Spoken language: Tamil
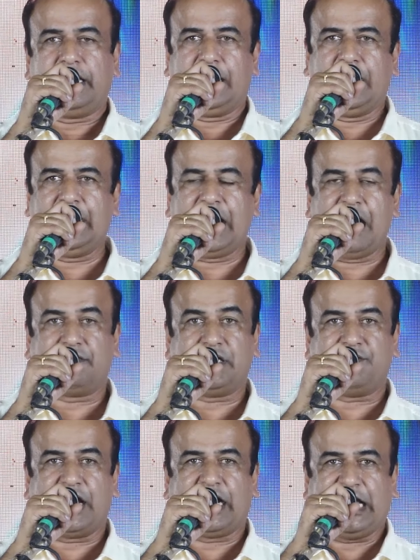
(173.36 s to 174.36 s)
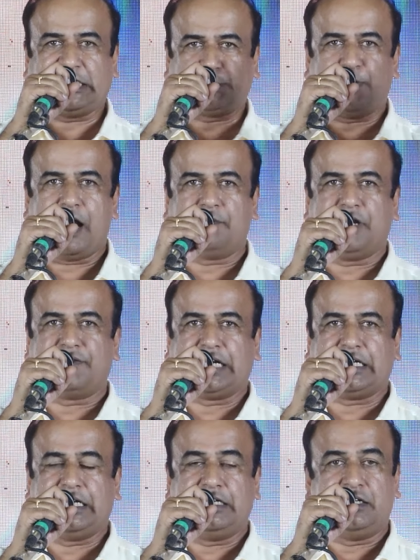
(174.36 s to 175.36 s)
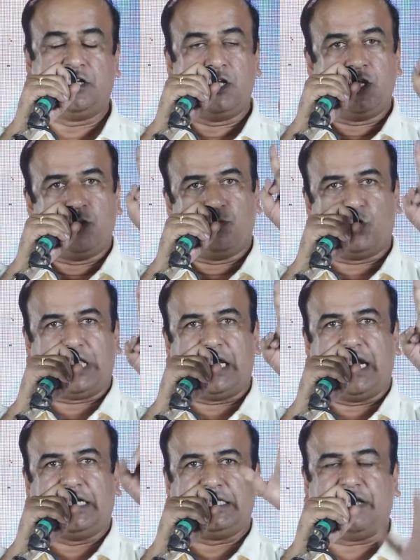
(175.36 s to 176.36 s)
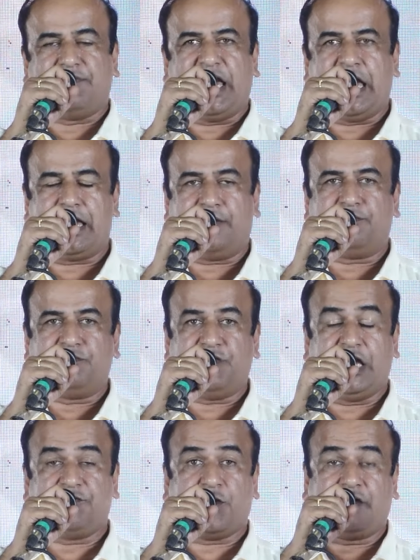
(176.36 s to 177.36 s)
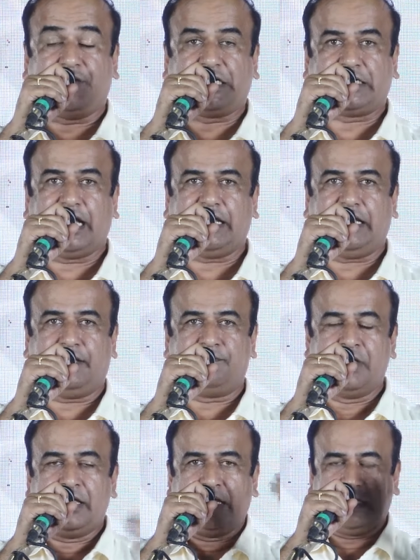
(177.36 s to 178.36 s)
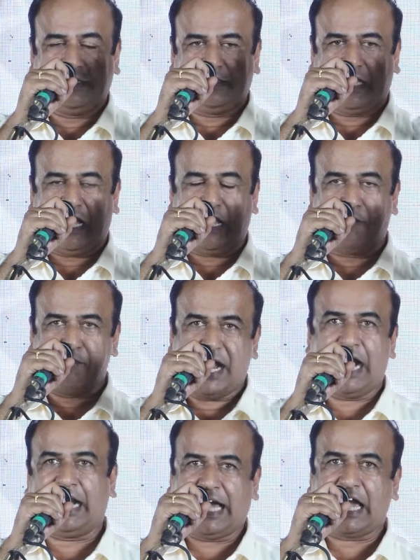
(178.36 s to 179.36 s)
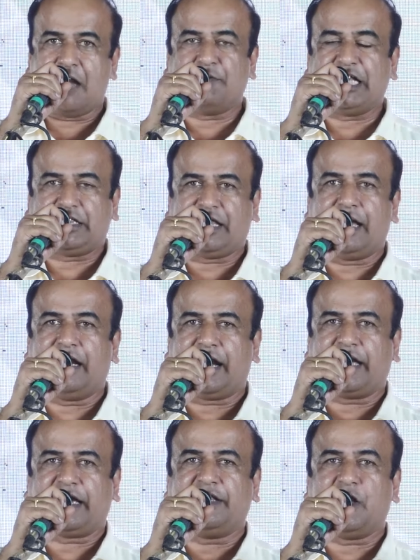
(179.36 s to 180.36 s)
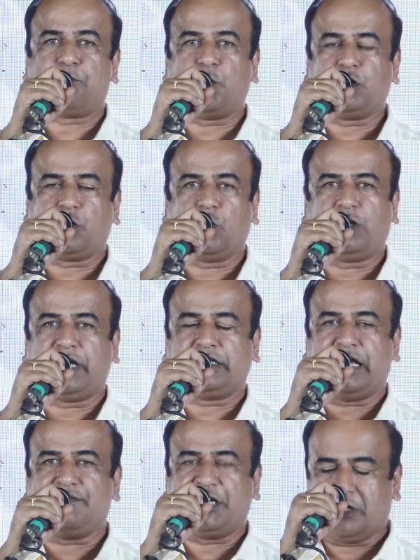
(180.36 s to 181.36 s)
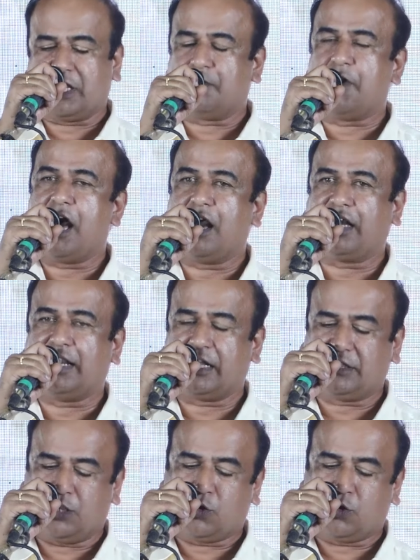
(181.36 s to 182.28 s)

இரண்டாவது வெங்கடேஷ் பாபு அவர்கள் முதல் எழுத்து வி வி ஃபார் விக்டரி இந்த மேடையை அமைத்து இன்றைக்கு இந்த பொதுக்கூட்டத்தை வெற்றிகரமாக நடத்தி